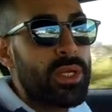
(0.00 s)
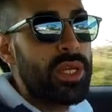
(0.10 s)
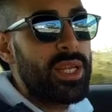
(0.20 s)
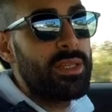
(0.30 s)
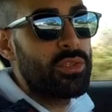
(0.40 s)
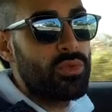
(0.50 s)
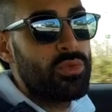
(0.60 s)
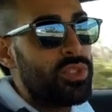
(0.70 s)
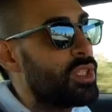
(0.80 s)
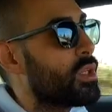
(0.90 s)
perché i led
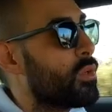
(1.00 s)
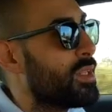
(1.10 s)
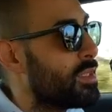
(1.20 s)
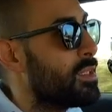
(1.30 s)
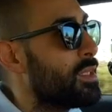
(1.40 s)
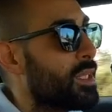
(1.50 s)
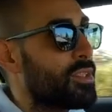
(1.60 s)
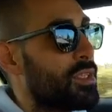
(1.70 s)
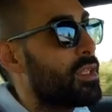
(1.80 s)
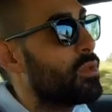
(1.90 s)
sono usciti con il
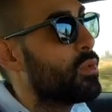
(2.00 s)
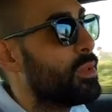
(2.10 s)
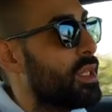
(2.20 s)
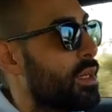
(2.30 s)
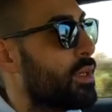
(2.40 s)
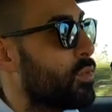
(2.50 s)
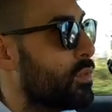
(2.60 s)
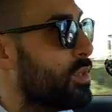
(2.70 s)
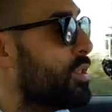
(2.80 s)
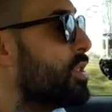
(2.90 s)
TTS del
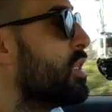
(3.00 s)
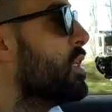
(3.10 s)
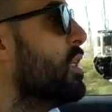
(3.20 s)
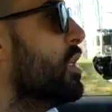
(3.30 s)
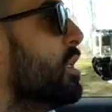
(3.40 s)
2011